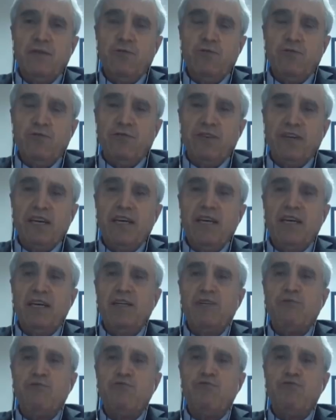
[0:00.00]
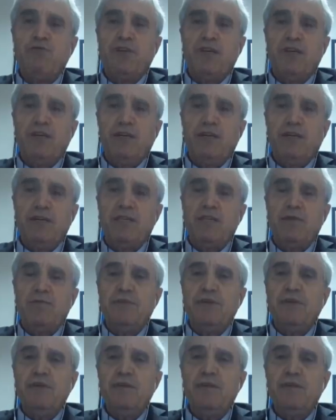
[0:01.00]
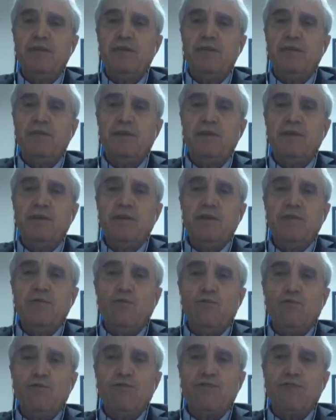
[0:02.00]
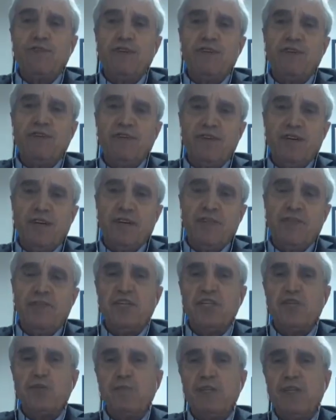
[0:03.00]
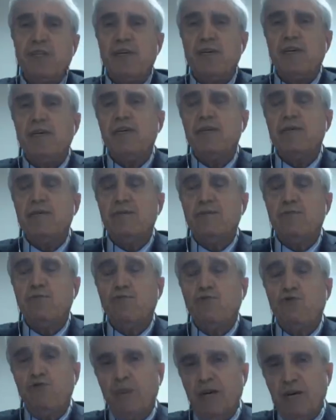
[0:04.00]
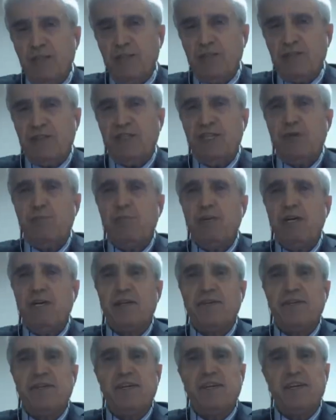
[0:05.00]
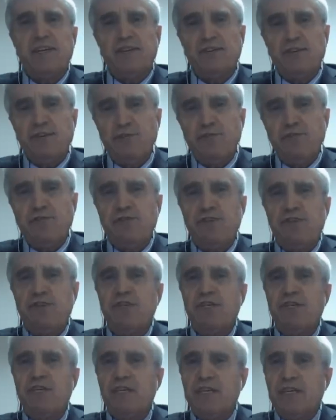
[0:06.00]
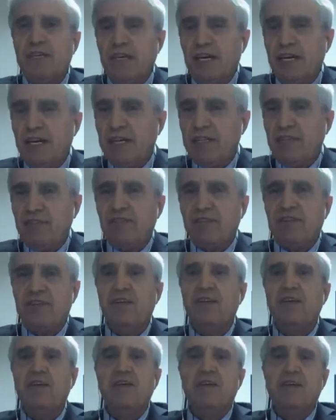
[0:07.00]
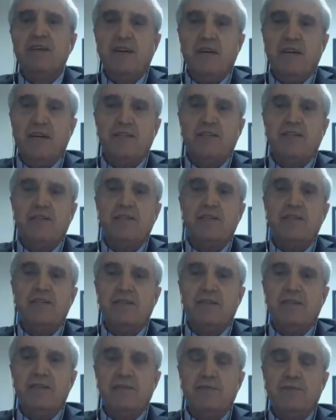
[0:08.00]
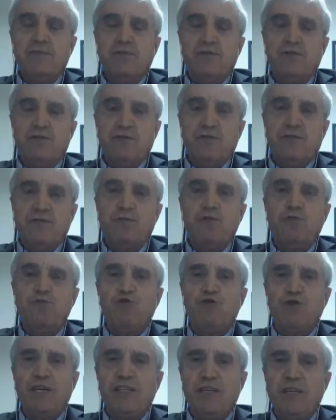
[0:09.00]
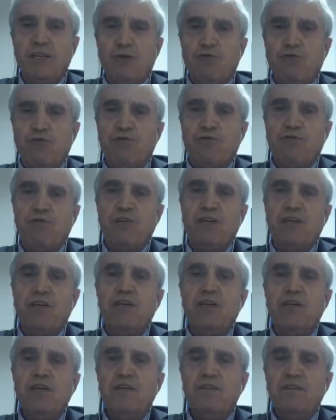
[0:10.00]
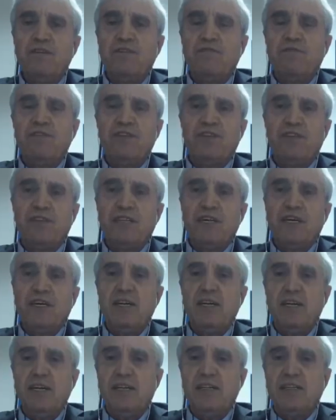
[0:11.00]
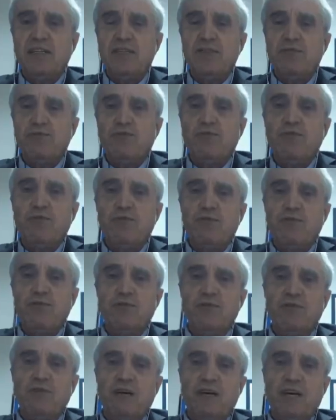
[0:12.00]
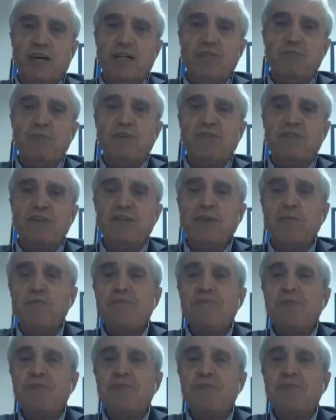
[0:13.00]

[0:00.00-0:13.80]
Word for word: özellikle Türkiye'nin tabii e, uluslararası anlaşmalara e, uyma açısından bakıldığında yani teröristlerin geri iadesi artı terörizmle mücadele konusunda İsveç'in daha etkin rol alması